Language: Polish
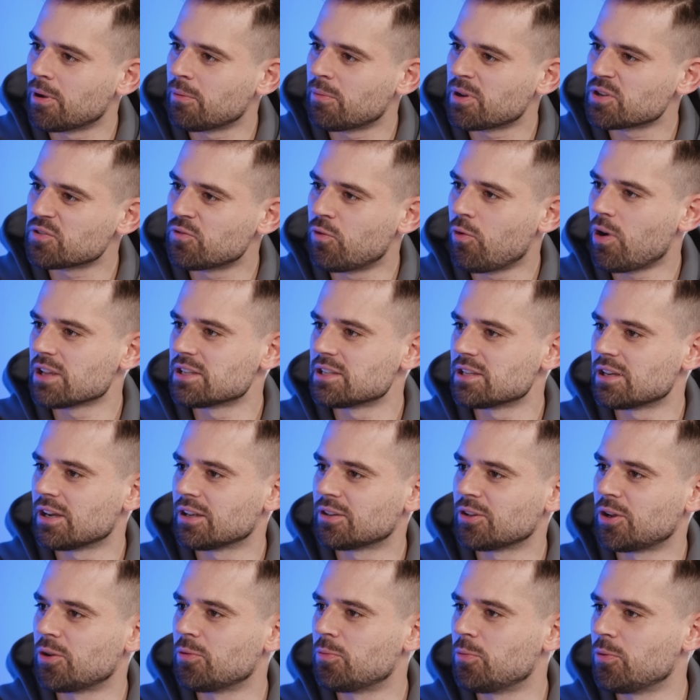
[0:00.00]
Masz władzę,
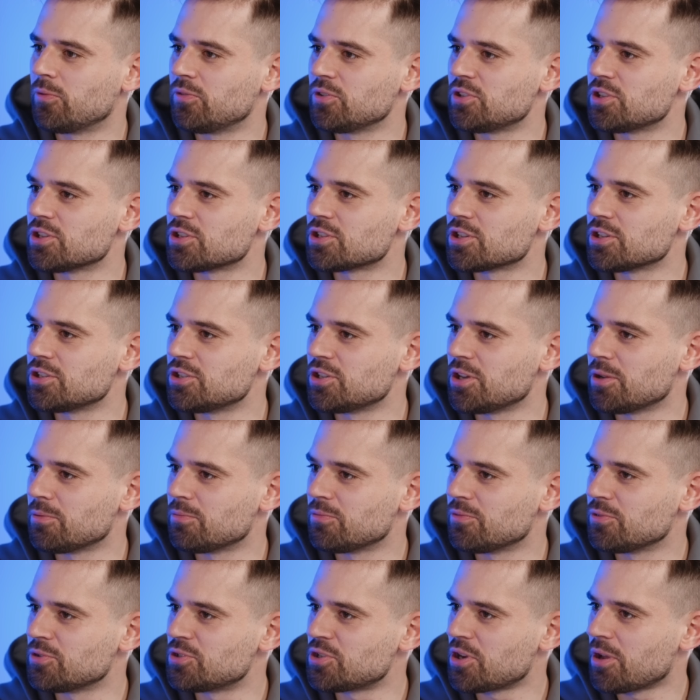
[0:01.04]
Radko, mówi się, że
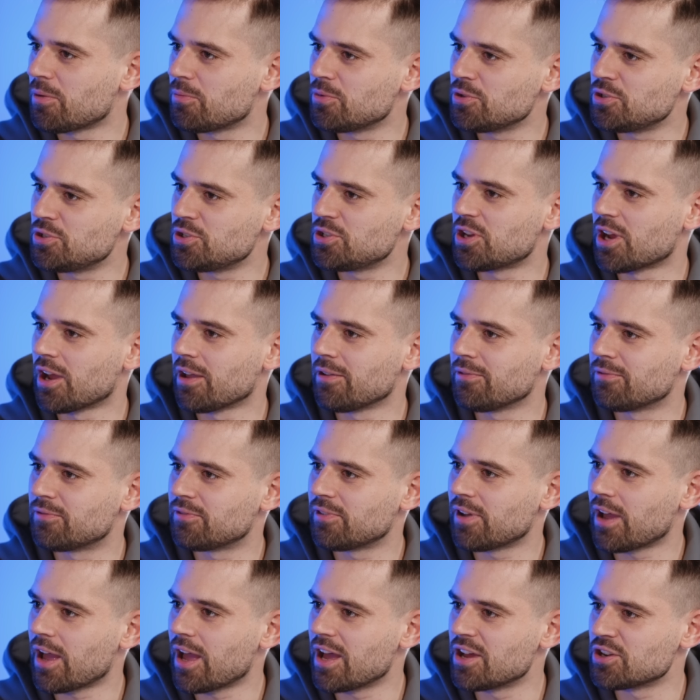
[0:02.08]
żyjemy, żyjemy dzisiaj
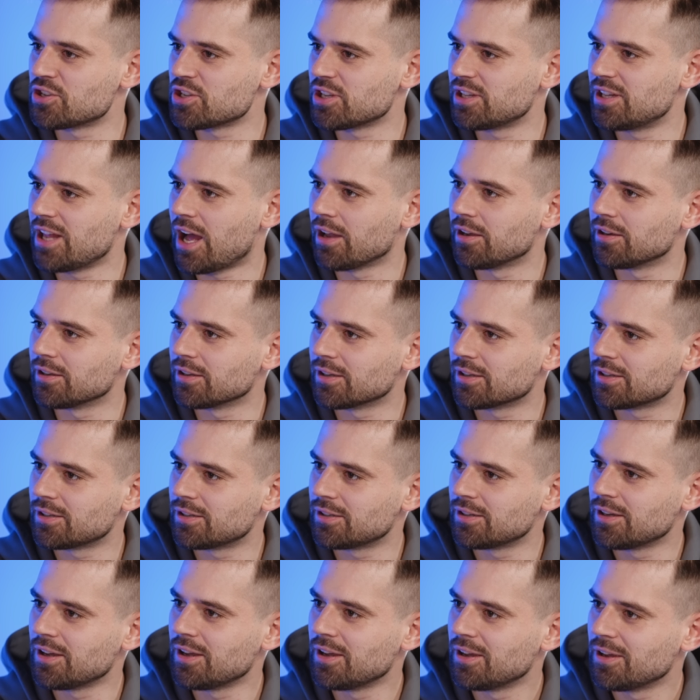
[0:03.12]
w erze danych,
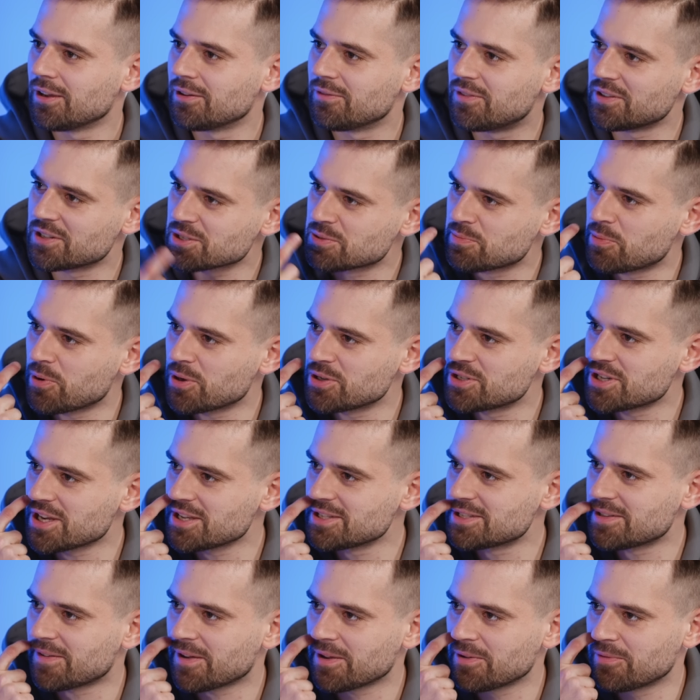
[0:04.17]
w erze
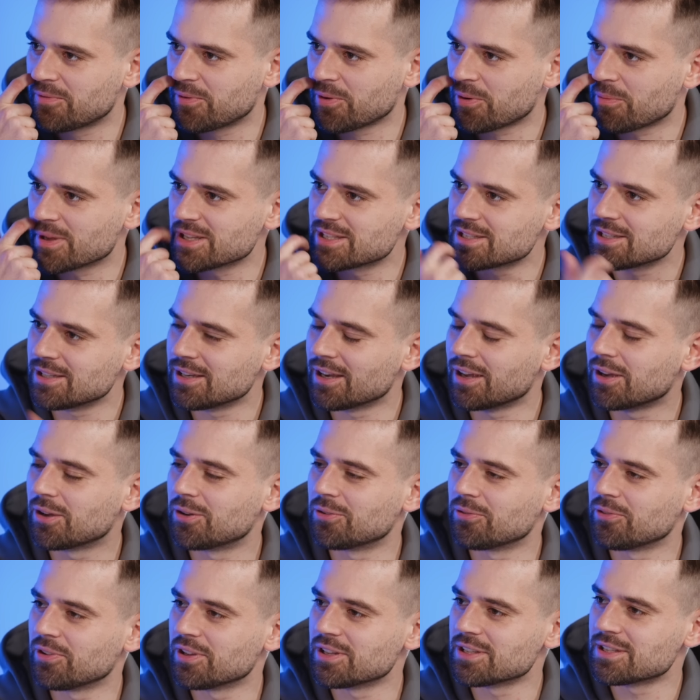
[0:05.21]
społeczeństwa
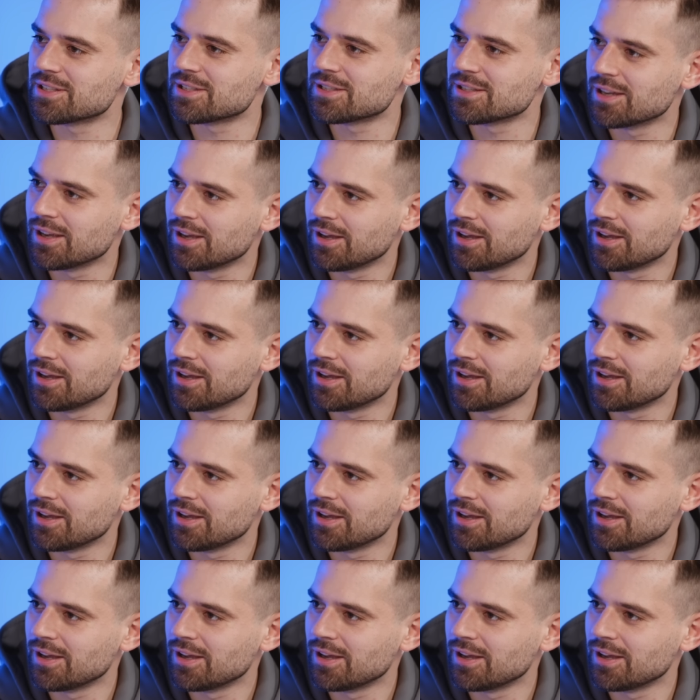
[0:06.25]
informacyjnego, więc